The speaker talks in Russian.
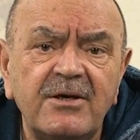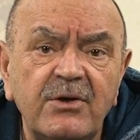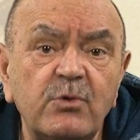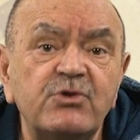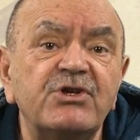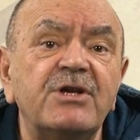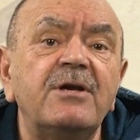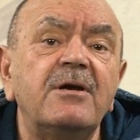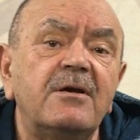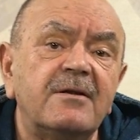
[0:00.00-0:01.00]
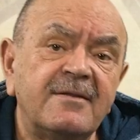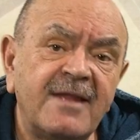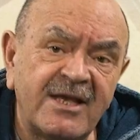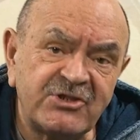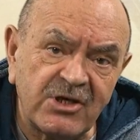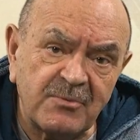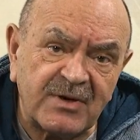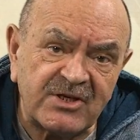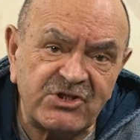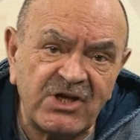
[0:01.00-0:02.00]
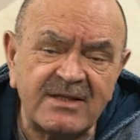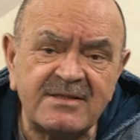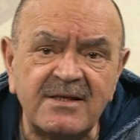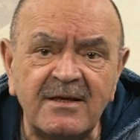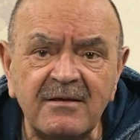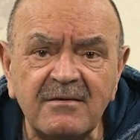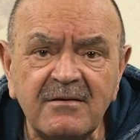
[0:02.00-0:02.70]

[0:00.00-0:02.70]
и уже начали прощаться.